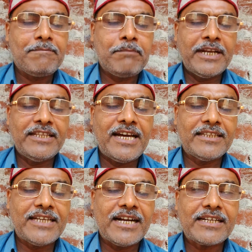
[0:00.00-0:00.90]

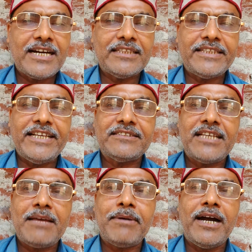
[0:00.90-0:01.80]
मर्यादा का देश
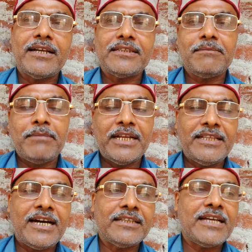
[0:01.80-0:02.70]
है भारत
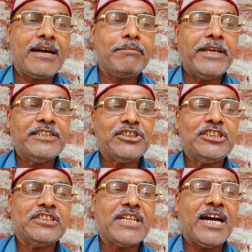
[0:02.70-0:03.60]
मर्यादा में
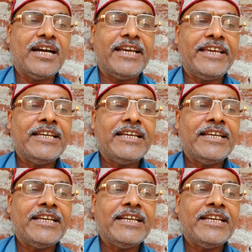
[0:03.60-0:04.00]
जीता है